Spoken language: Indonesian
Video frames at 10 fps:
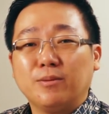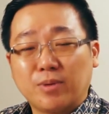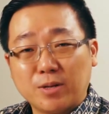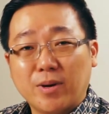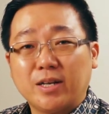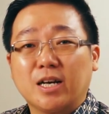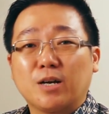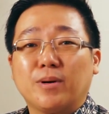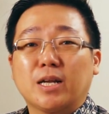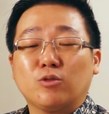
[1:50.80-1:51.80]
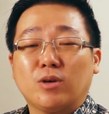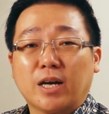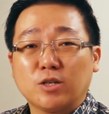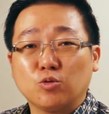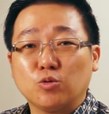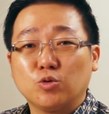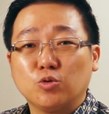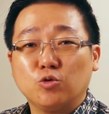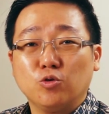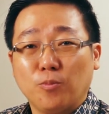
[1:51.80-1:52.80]
beribadah kepada Tuhan dengan
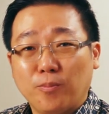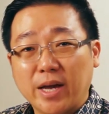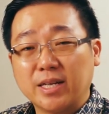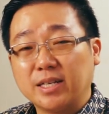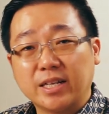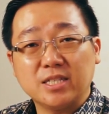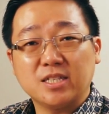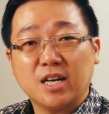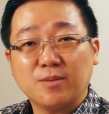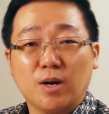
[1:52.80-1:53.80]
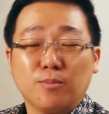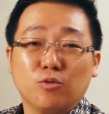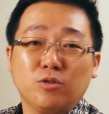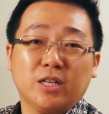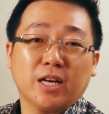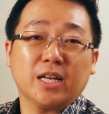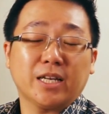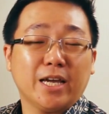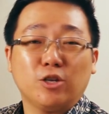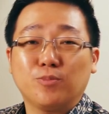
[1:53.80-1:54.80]
sungguh-sungguh, baik di gereja maupun dengan
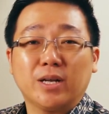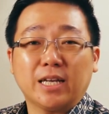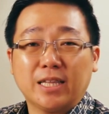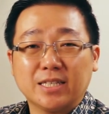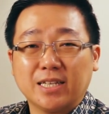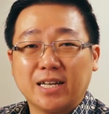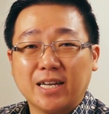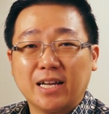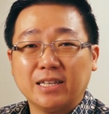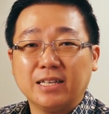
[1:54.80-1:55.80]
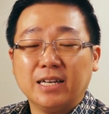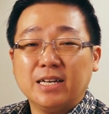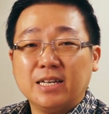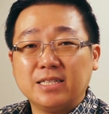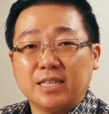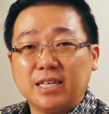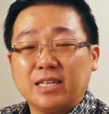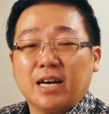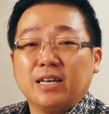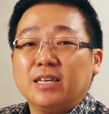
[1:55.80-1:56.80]
kehidupan kita sehari-hari,
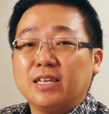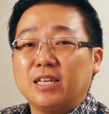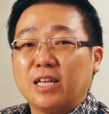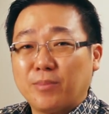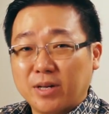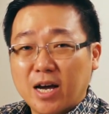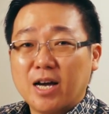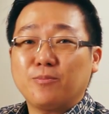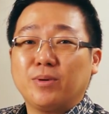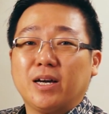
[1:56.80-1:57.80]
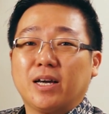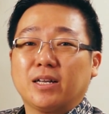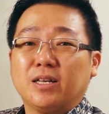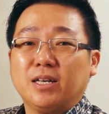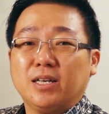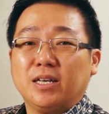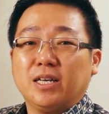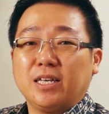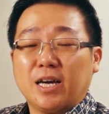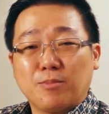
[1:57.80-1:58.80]
sehingga kita benar-benar
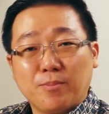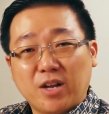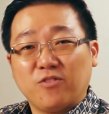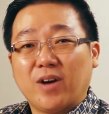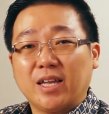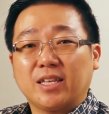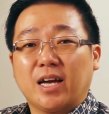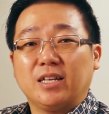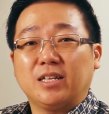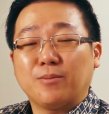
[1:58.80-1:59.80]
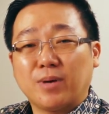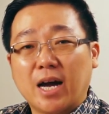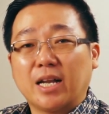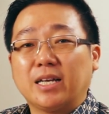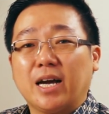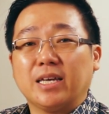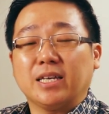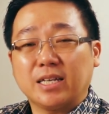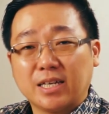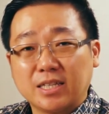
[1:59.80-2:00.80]
ya memanfaatkan dan menghargai
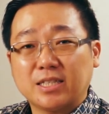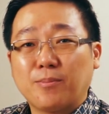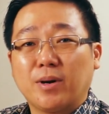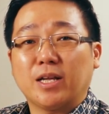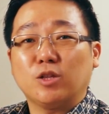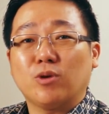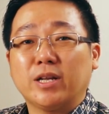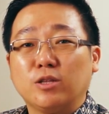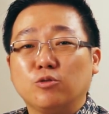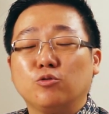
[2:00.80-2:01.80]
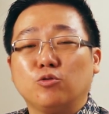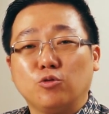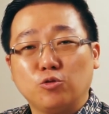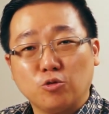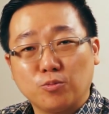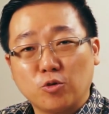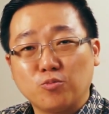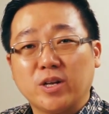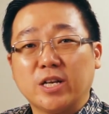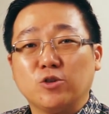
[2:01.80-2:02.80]
kesabaran Tuhan itu untuk
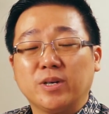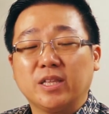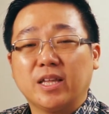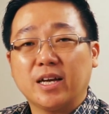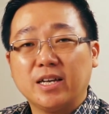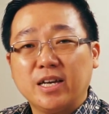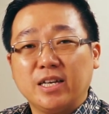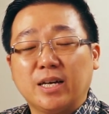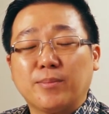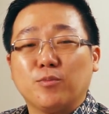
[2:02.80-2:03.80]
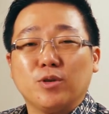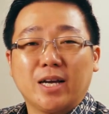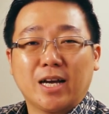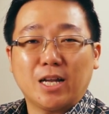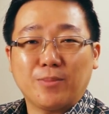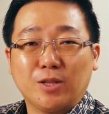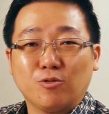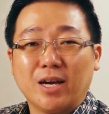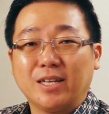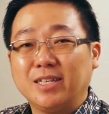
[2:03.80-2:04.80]
perubahan kita yang memuliakan nama
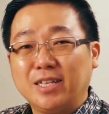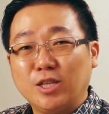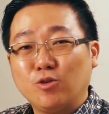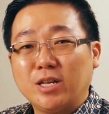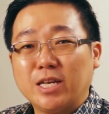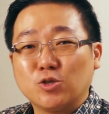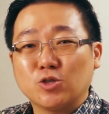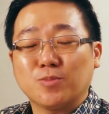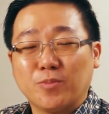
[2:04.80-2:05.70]
Tuhan. Tuhan Yesus